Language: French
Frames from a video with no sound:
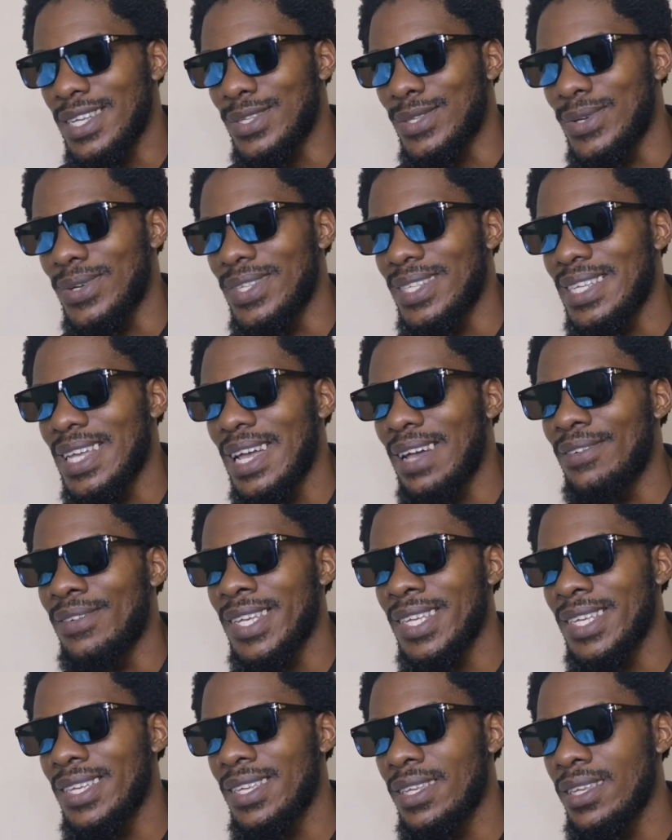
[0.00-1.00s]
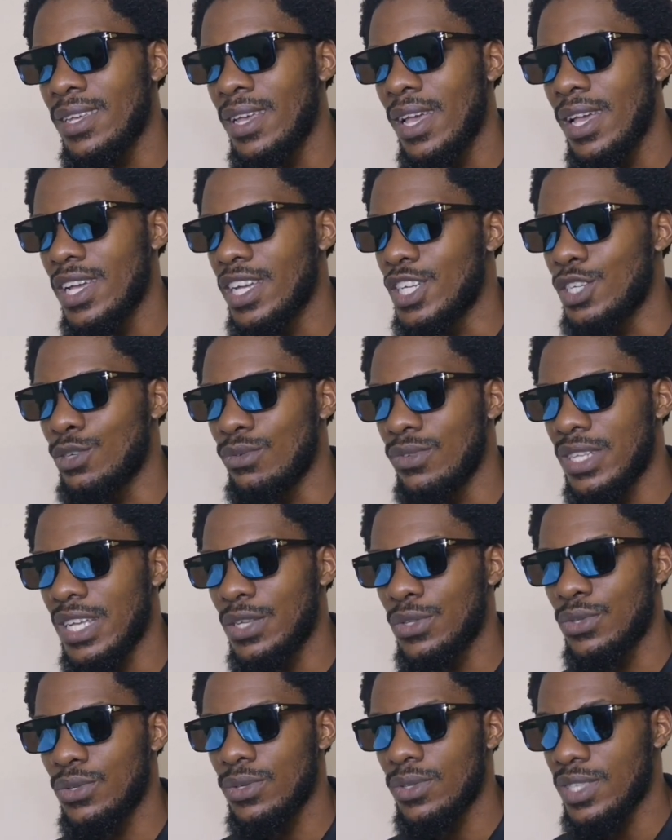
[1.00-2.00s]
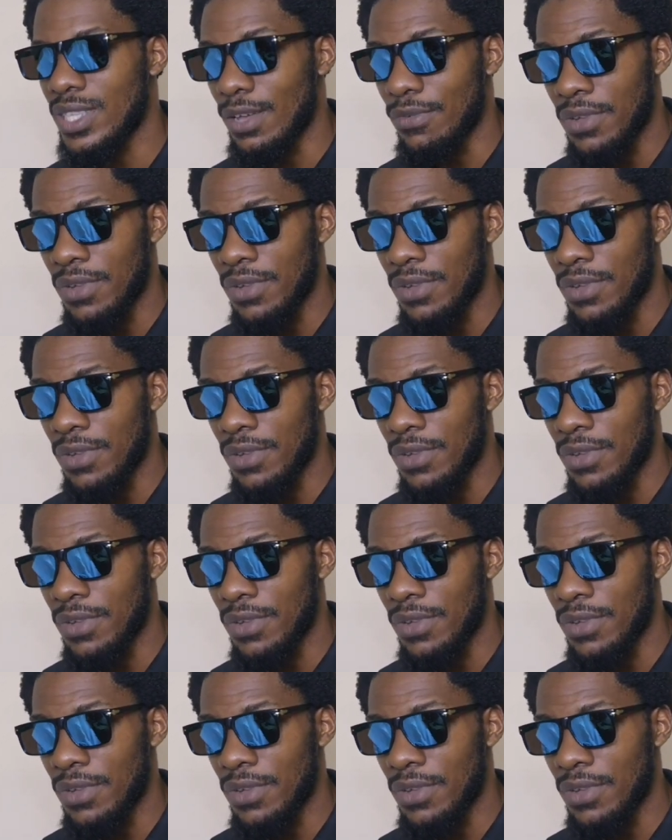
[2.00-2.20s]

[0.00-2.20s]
à sortir avec qui Et je vous assure,